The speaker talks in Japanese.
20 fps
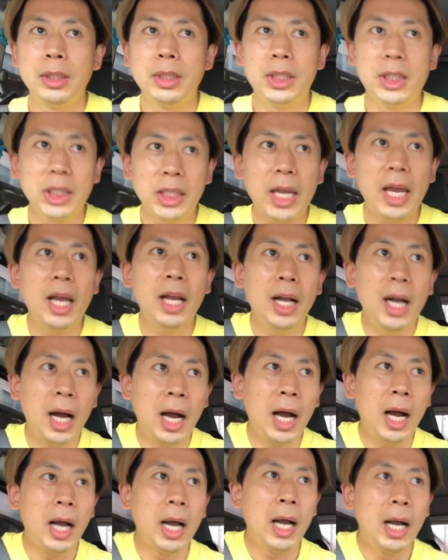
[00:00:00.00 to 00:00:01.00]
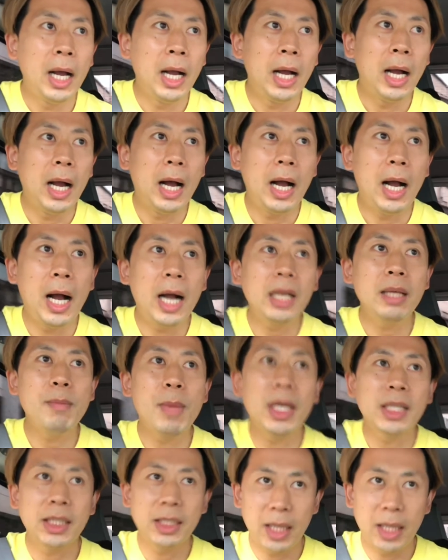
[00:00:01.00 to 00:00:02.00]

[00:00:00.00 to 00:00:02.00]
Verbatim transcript: 事件がありまし